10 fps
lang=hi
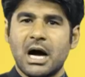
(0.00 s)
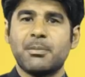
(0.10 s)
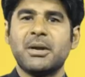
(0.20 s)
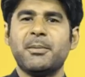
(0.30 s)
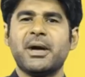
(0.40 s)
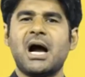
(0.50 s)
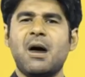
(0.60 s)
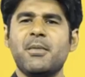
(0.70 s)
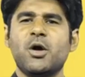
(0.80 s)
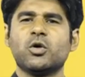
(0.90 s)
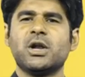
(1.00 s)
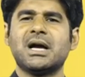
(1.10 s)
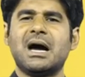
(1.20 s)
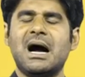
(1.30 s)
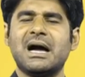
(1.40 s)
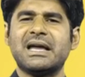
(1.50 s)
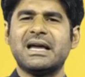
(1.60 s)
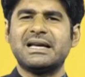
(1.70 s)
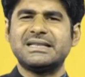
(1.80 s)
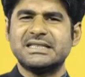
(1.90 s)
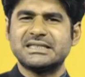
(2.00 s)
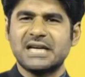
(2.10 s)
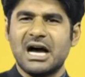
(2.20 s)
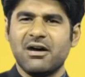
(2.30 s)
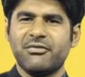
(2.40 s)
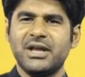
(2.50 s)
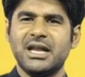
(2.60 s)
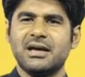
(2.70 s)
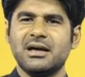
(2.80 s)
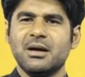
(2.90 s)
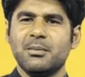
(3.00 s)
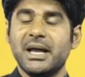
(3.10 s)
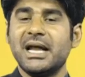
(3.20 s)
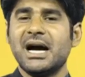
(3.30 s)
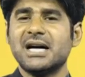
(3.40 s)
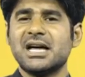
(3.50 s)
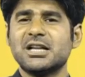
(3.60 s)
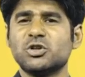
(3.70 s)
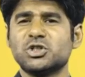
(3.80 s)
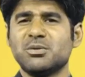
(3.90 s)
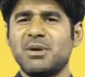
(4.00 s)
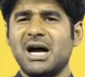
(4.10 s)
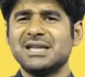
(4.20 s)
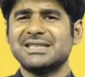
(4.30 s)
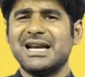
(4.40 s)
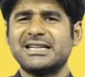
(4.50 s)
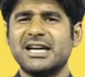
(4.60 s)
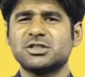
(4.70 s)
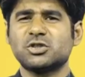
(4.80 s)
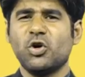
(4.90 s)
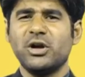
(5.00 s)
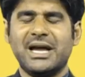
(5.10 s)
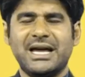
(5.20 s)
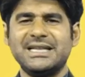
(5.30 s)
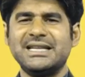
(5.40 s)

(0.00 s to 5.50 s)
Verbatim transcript: अपने पैगाम में उन्होंने कहा कि किसी सहाफी ने मेरे अदादो शुमार सिलेक्टर्स को नहीं